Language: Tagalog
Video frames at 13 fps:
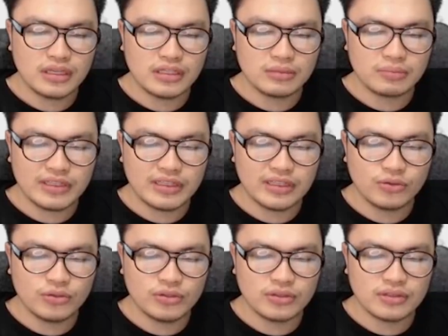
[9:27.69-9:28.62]
ng
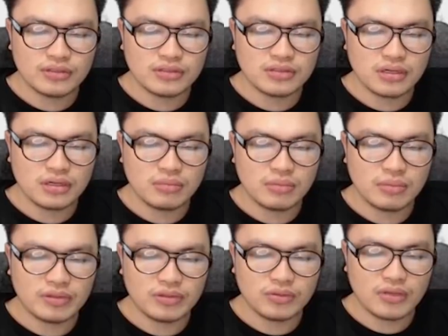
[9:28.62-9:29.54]
panahon, tsaka
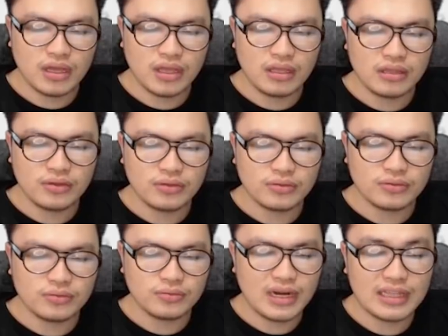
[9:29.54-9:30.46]
mapatunayan nyo
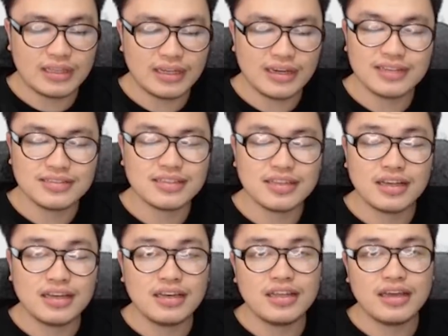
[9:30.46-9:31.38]
kung wala talaga sa
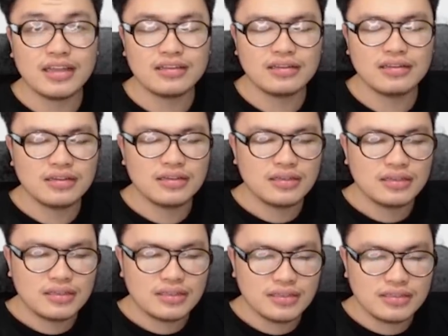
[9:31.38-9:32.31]
tagal yan.
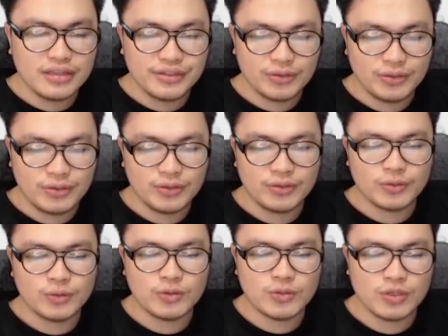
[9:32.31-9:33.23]
Nasa inyo yon kung
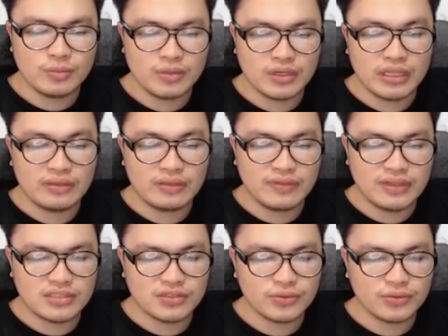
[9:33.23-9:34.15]
gusto nyo maging
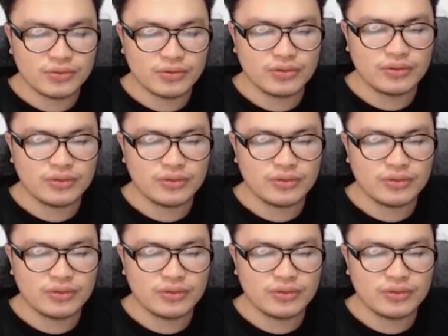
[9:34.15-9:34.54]
investor.